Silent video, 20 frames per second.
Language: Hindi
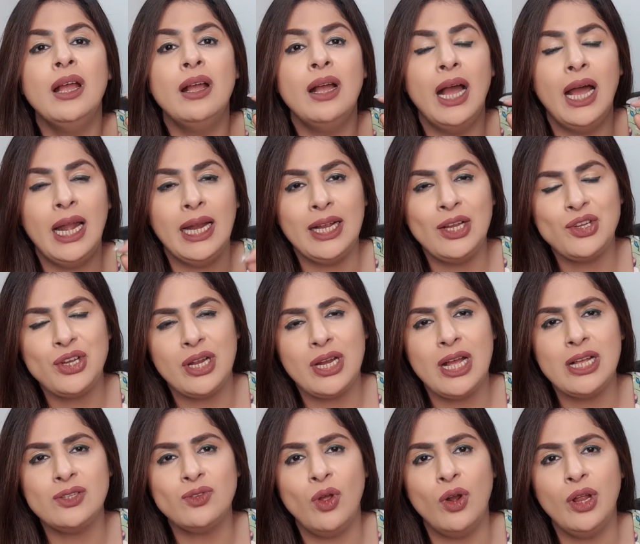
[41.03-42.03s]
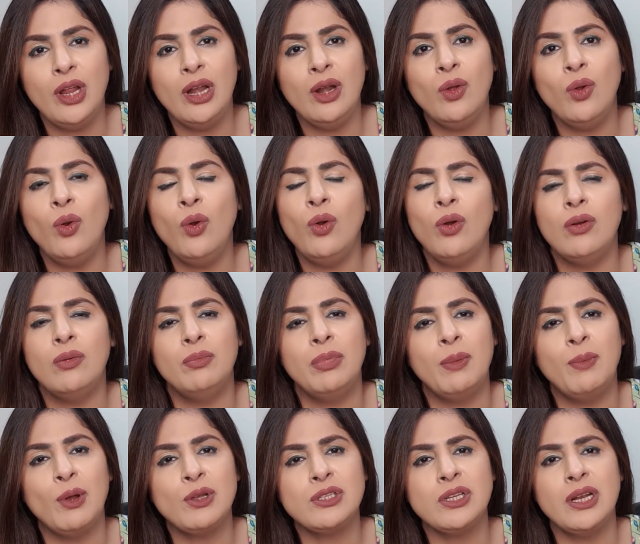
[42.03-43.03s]
हालांकि शहनाज कौर गिल को
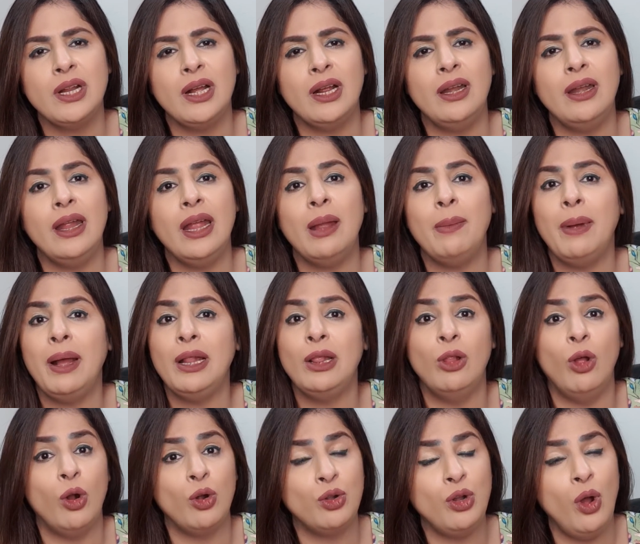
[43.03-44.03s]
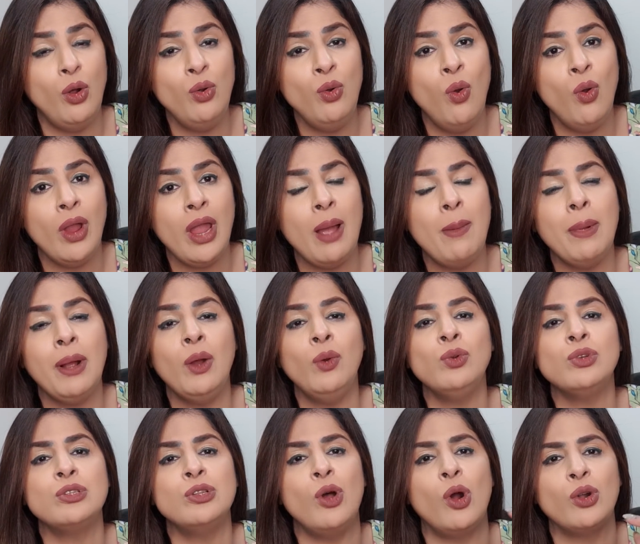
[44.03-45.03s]
बिग बॉस से निकलने के बाद लॉकडाउन हो गया मगर
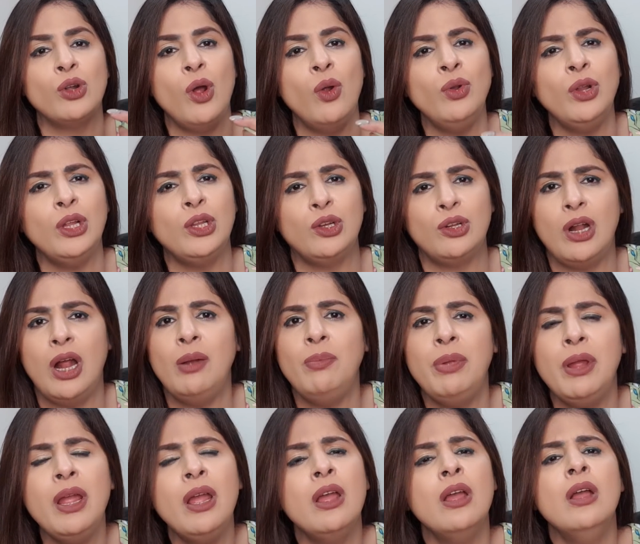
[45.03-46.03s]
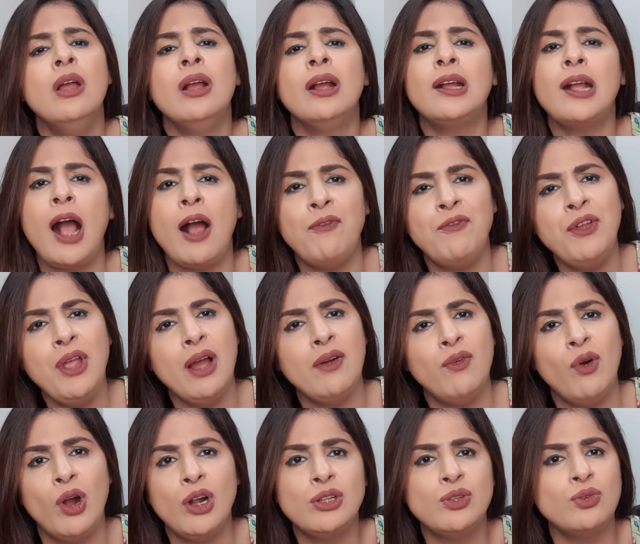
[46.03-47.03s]
उस लॉकडाउन के दौरान भी काफ़ी
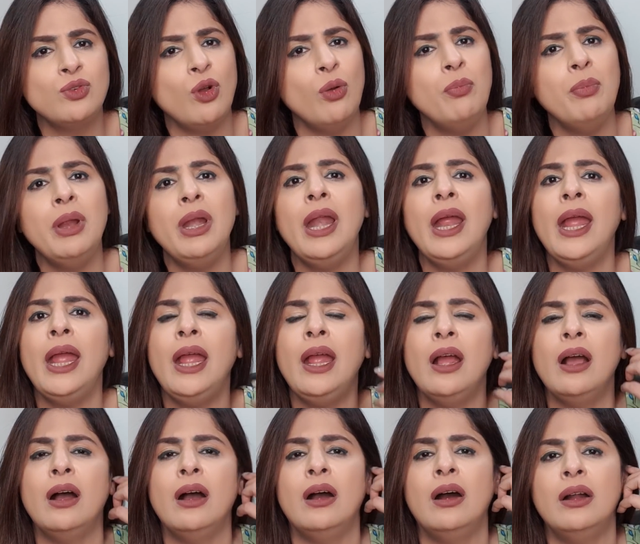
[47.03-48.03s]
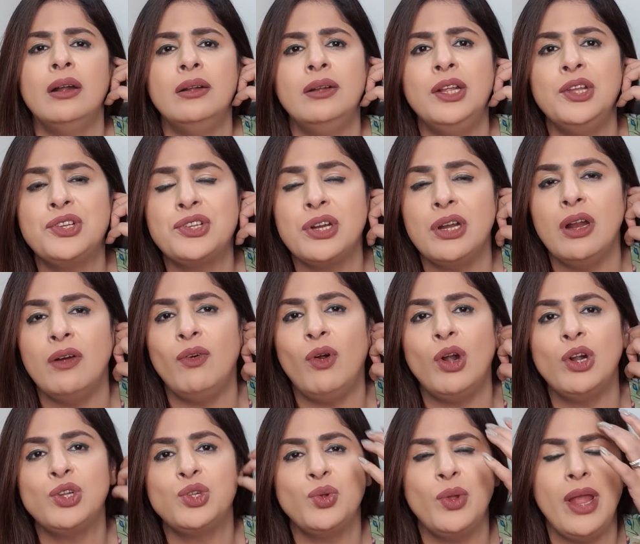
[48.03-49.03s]
अवार्ड्स उनको मिले डिजिटल
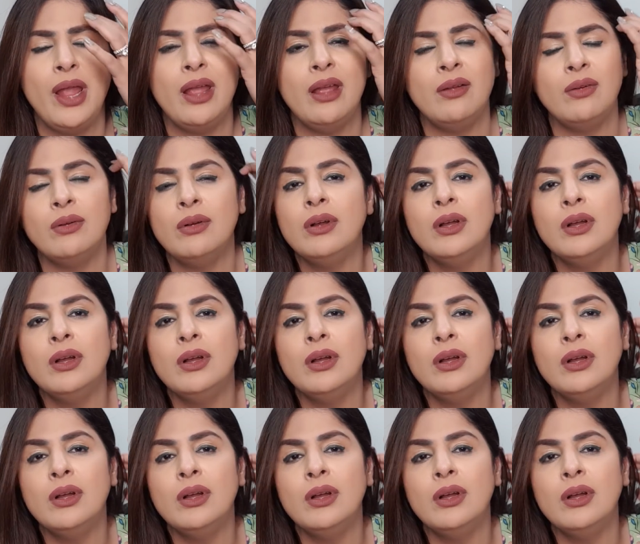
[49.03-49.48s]
अवार्ड्स जो हैं